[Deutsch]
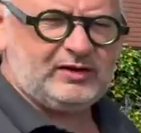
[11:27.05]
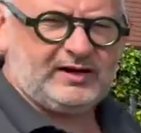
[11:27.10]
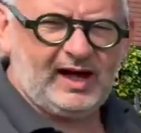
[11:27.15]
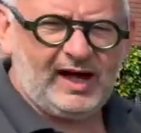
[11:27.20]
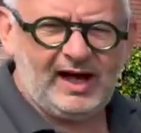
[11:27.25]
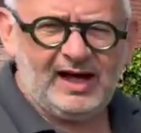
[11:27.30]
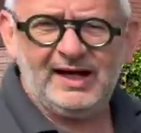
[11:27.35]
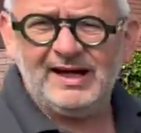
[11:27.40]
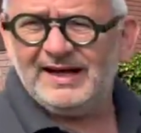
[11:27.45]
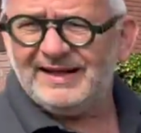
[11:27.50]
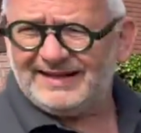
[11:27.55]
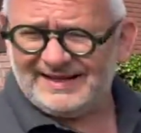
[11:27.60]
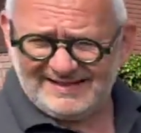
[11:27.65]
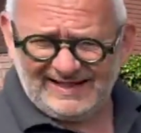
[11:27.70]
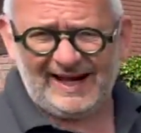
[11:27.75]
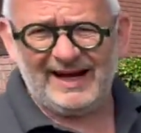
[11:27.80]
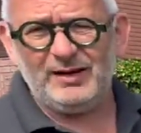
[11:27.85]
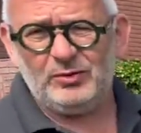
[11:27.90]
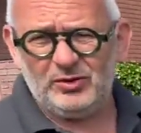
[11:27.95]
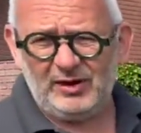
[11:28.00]
da, das
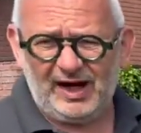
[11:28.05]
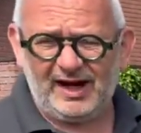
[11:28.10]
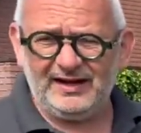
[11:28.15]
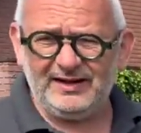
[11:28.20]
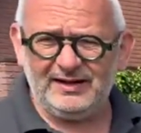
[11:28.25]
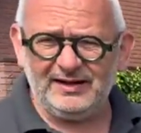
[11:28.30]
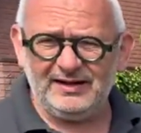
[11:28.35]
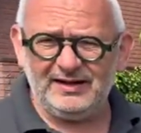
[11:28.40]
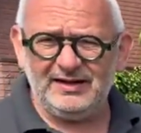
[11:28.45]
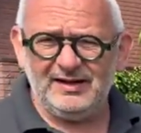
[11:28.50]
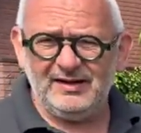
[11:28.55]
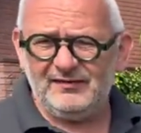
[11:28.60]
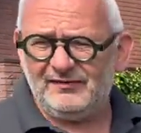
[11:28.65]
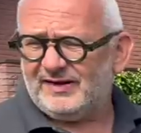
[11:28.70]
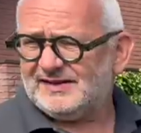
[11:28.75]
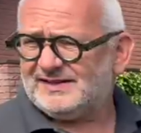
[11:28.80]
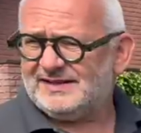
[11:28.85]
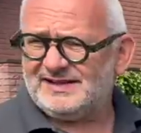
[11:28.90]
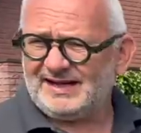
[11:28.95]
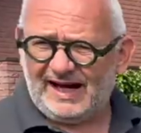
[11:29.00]
ein oder andere,
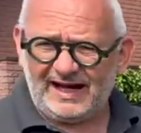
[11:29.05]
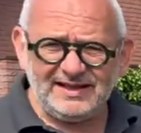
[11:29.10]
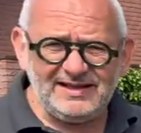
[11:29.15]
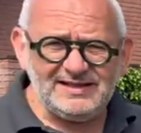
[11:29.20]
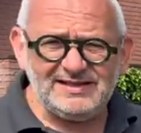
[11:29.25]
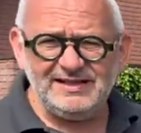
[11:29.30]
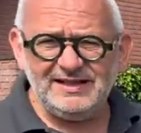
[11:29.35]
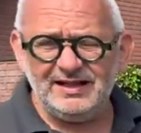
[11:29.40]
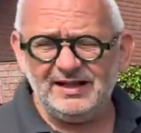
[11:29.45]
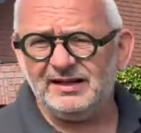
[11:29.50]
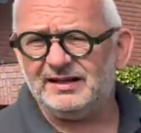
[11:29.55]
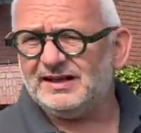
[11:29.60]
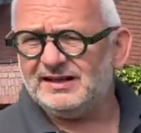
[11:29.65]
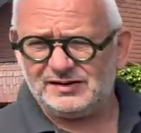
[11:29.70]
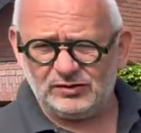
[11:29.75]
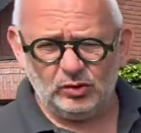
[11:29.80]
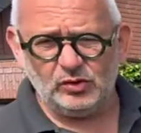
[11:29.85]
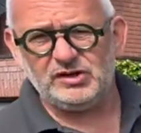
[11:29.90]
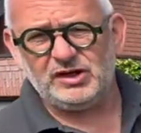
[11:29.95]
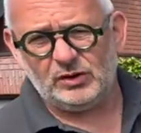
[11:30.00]
was sich ansiedelt, ist
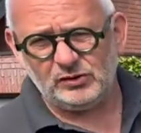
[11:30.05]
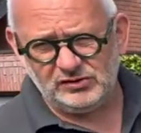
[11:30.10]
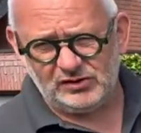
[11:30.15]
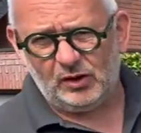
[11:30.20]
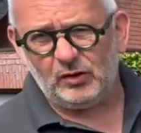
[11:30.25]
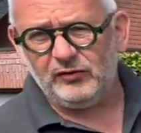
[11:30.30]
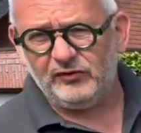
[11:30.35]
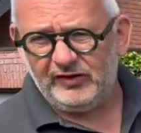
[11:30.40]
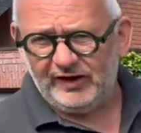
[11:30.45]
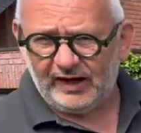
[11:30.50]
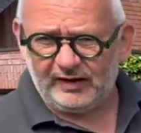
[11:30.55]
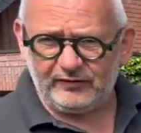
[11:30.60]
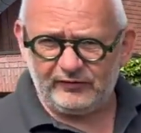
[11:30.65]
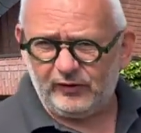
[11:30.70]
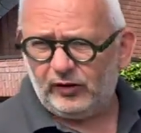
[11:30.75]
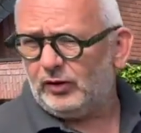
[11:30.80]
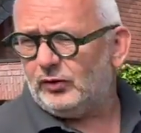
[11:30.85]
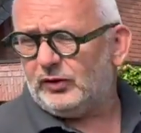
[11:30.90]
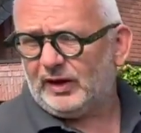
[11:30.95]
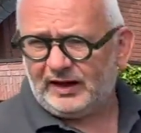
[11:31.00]
durchaus auch
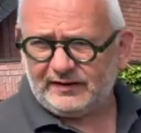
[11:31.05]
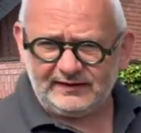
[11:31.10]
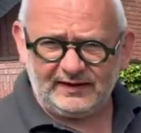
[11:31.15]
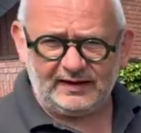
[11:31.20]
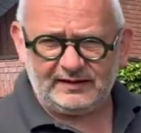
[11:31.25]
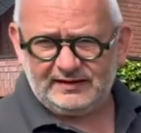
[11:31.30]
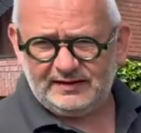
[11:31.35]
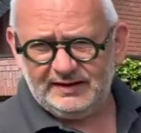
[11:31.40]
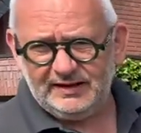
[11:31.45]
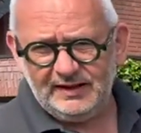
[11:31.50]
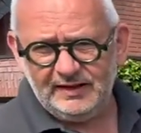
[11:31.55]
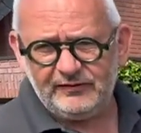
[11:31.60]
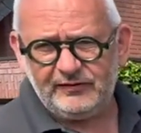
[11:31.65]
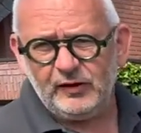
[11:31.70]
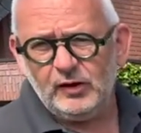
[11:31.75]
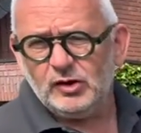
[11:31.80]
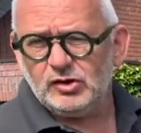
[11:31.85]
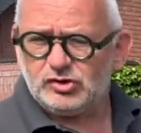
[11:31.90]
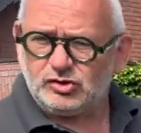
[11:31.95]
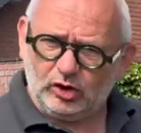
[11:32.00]
wertvoll und attraktiv,
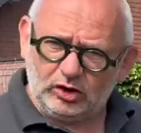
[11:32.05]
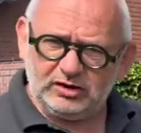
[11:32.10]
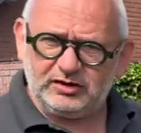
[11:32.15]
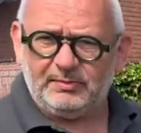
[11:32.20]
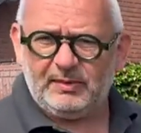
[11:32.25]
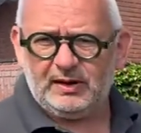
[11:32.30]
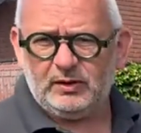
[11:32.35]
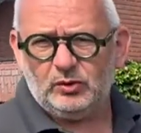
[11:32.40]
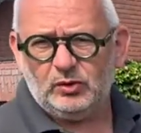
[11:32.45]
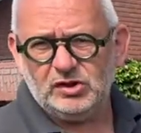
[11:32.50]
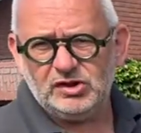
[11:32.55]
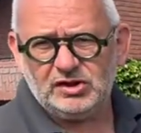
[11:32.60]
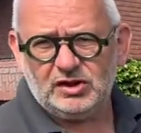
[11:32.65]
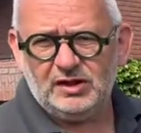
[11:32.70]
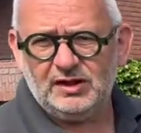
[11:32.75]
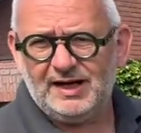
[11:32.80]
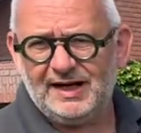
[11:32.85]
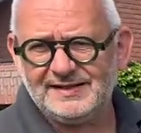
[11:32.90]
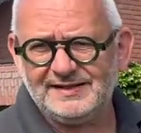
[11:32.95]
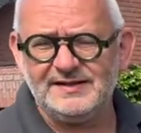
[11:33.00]
sollte man ruhig
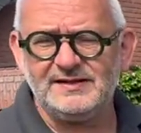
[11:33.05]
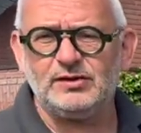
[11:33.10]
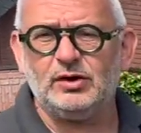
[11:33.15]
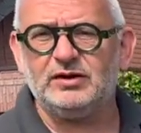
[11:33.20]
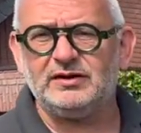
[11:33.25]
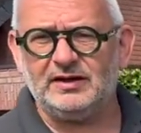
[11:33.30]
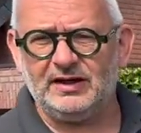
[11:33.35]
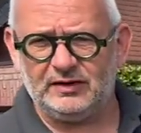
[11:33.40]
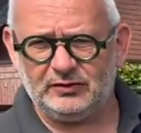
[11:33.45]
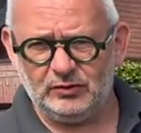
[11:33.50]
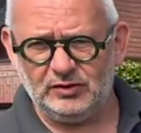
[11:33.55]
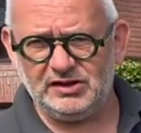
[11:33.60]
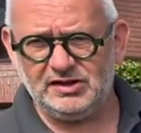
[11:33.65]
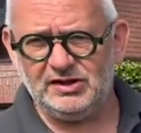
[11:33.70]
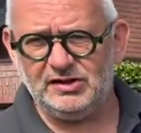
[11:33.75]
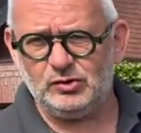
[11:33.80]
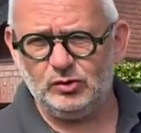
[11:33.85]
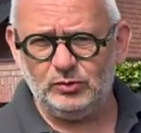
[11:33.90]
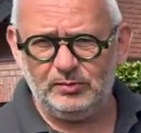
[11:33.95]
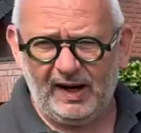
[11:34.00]
drin lassen, sollte natürlich
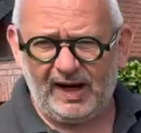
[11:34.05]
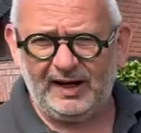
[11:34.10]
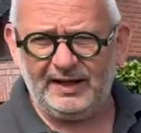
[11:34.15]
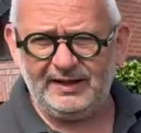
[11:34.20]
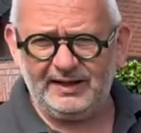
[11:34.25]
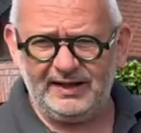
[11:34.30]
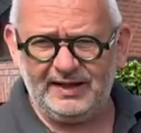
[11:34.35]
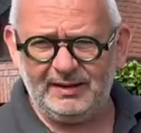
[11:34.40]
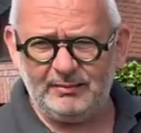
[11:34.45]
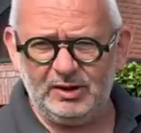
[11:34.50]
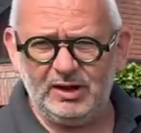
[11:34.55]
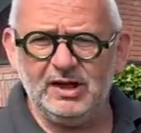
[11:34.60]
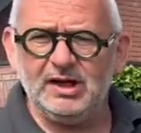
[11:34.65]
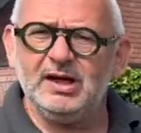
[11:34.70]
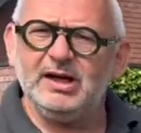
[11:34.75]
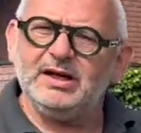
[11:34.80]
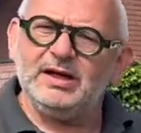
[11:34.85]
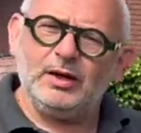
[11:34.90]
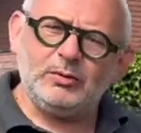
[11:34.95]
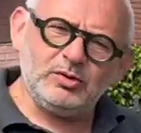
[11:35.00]
nicht überhand nehmen.
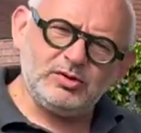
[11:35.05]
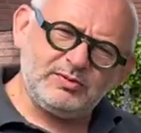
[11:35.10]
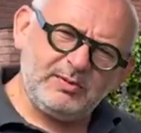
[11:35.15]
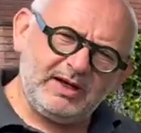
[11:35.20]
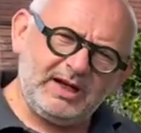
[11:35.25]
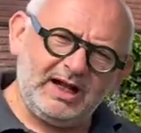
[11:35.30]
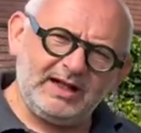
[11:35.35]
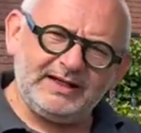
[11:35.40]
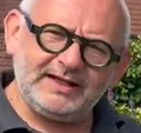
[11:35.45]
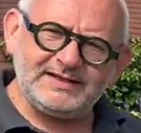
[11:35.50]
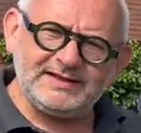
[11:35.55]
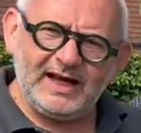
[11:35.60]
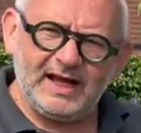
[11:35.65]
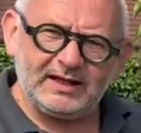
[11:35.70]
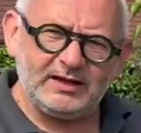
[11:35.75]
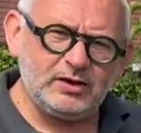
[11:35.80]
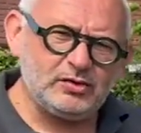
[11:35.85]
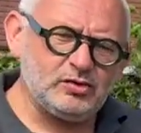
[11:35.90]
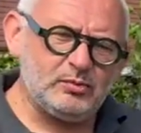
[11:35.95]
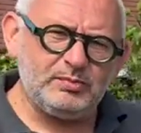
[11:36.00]
Da muss man halt als
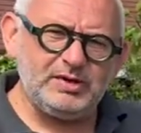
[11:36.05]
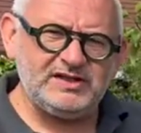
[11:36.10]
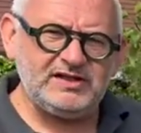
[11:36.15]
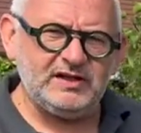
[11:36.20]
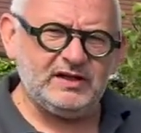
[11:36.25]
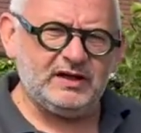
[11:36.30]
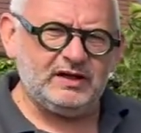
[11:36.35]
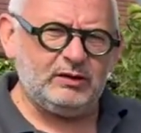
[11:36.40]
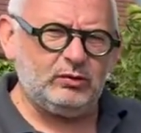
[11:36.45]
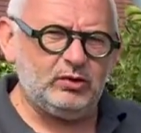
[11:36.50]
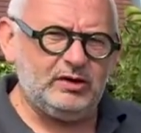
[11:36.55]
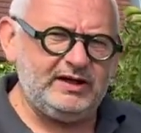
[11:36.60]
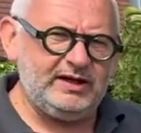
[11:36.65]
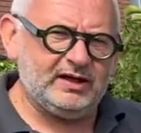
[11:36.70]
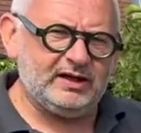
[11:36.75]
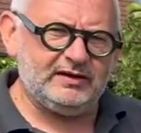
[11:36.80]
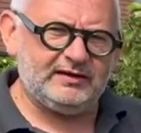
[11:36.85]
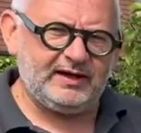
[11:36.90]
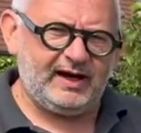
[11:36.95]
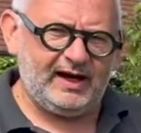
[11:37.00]
Gärtner so ein bisschen
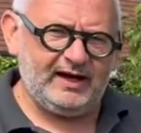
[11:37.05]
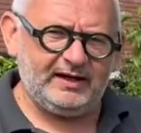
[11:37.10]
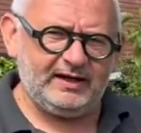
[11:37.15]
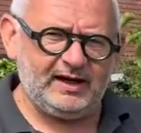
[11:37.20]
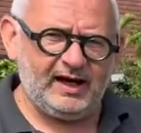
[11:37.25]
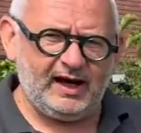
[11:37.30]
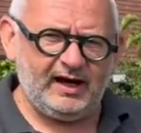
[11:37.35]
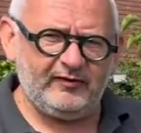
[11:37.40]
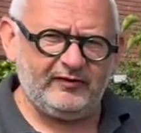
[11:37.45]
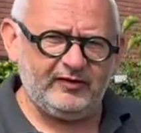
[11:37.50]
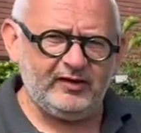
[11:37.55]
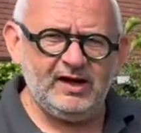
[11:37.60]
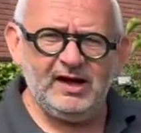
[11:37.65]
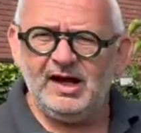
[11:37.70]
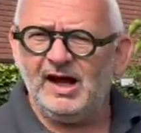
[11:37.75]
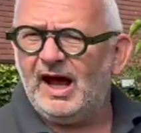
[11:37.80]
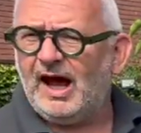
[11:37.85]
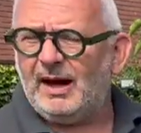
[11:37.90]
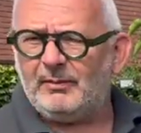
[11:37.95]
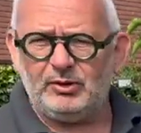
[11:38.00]
regulierend eingreifen,
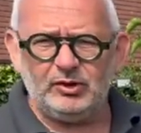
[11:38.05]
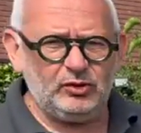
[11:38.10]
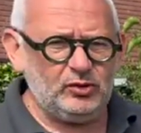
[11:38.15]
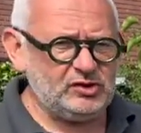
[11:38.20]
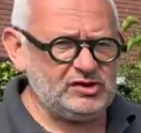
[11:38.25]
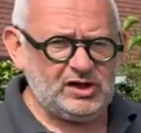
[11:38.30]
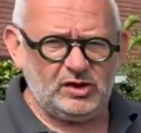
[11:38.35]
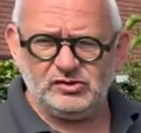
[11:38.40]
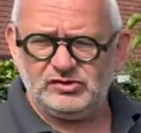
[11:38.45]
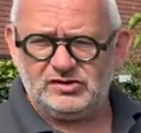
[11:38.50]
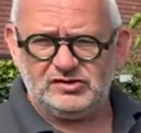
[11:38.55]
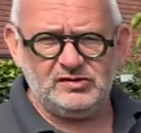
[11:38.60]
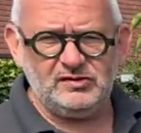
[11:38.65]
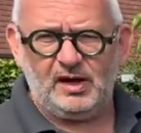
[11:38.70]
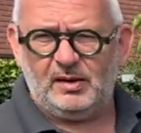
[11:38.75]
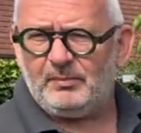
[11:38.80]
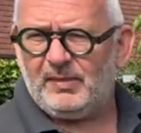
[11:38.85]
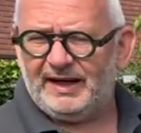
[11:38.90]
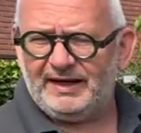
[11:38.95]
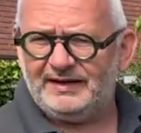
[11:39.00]
aber durchaus
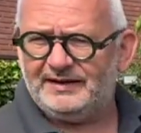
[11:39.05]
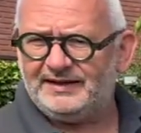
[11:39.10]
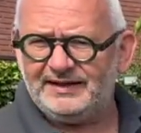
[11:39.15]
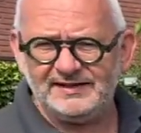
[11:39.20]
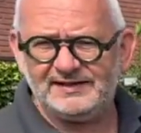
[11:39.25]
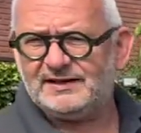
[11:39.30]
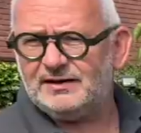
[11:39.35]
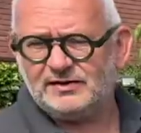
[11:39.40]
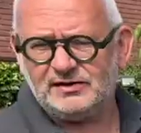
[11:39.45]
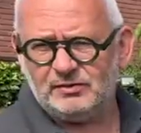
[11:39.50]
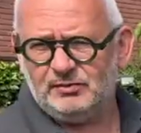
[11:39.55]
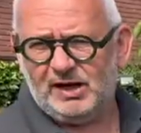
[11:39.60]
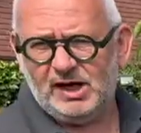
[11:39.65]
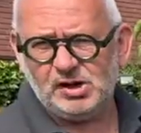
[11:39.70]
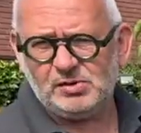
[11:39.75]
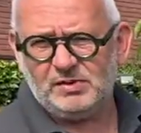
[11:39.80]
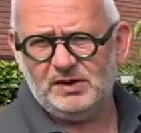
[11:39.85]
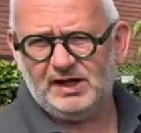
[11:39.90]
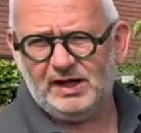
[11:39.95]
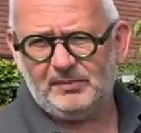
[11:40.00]
mal eine Distel zum
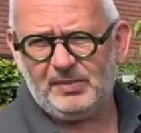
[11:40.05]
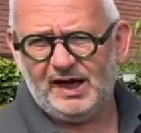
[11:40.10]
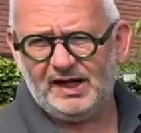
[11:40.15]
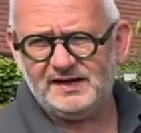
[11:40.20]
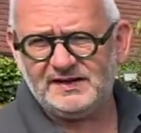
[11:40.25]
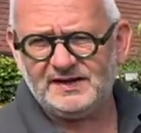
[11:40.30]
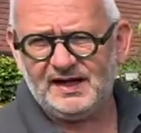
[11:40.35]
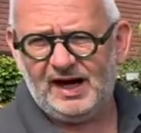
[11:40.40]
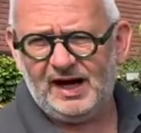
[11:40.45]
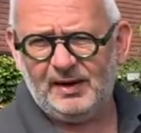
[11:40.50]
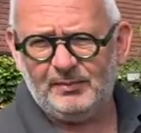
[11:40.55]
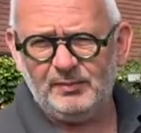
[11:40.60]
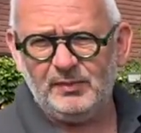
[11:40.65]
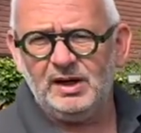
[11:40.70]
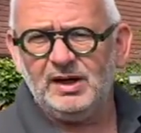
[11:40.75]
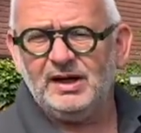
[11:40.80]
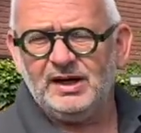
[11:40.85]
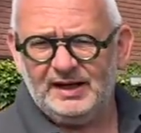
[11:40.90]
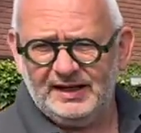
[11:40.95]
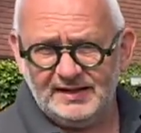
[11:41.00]
Beispiel dabei zu haben,
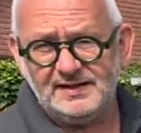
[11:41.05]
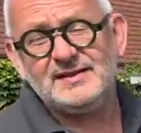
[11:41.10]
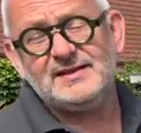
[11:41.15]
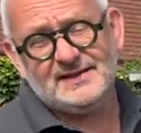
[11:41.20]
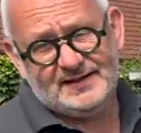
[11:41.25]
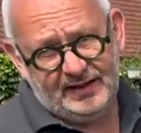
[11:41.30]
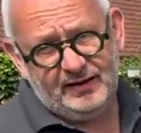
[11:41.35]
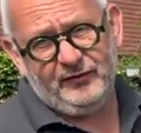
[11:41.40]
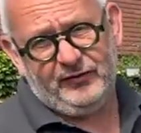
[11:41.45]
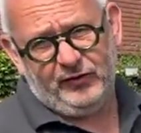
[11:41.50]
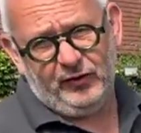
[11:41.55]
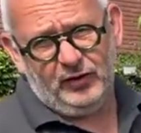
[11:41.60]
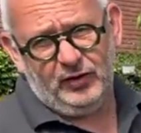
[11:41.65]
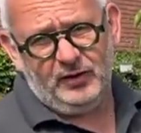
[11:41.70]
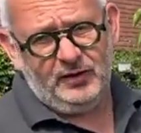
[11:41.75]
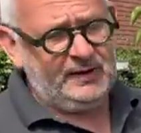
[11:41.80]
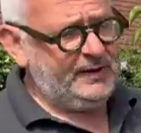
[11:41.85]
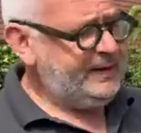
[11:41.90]
ist sinnvoll.